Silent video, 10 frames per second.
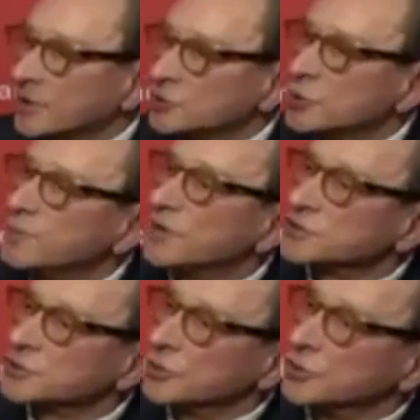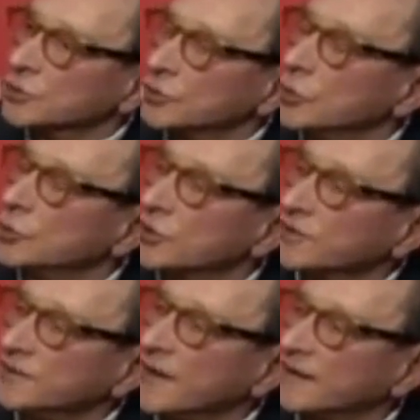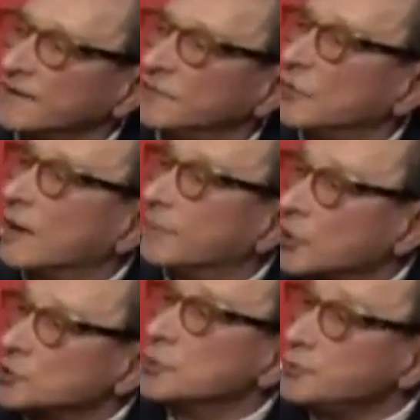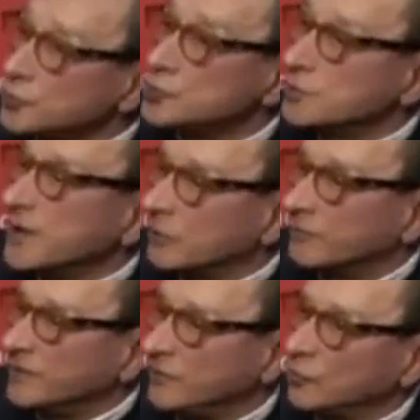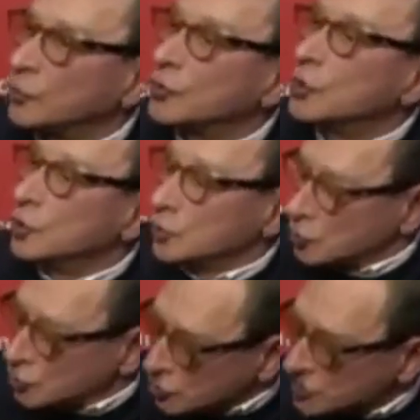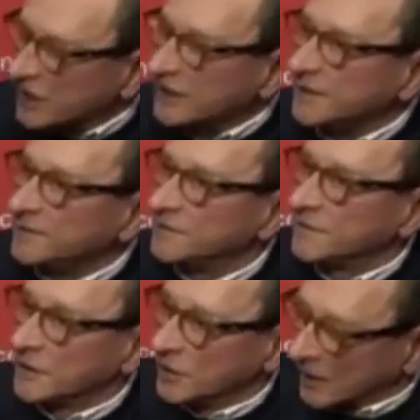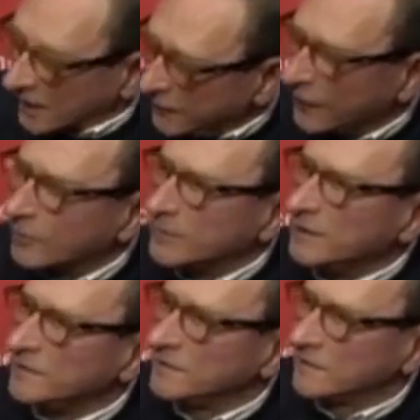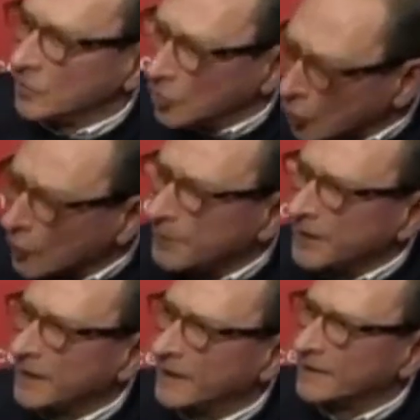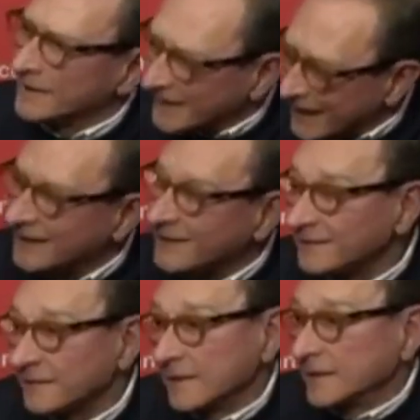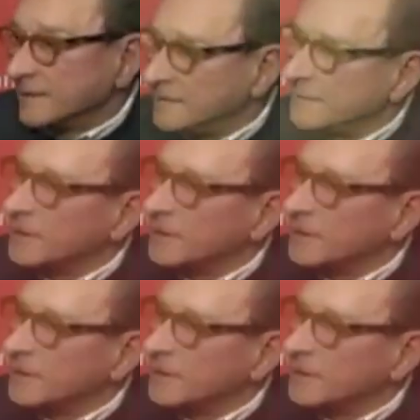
Je pense que le candidat qui se rapproche le plus de mes convictions, de socialiste, réformiste, européen, réaliste, c'est